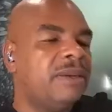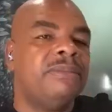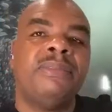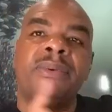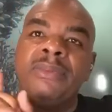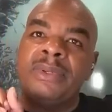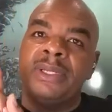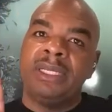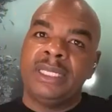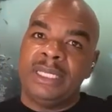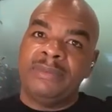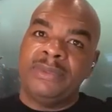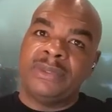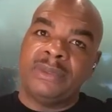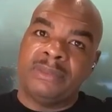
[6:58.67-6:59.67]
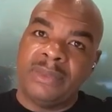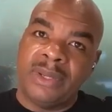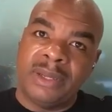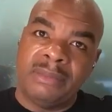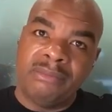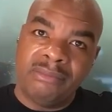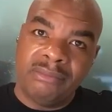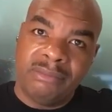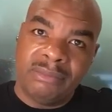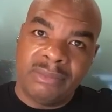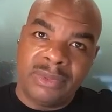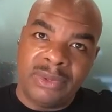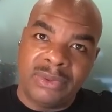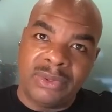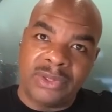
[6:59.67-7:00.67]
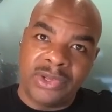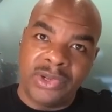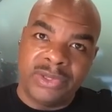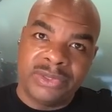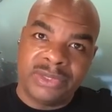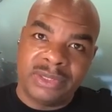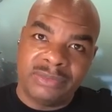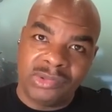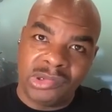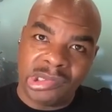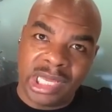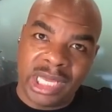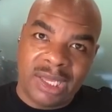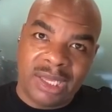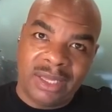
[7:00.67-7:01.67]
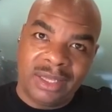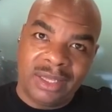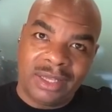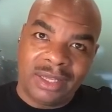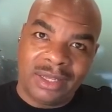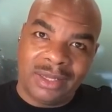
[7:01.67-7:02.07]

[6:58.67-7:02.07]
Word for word: это нужно, мы это заберем. Но мы взамен дадим вам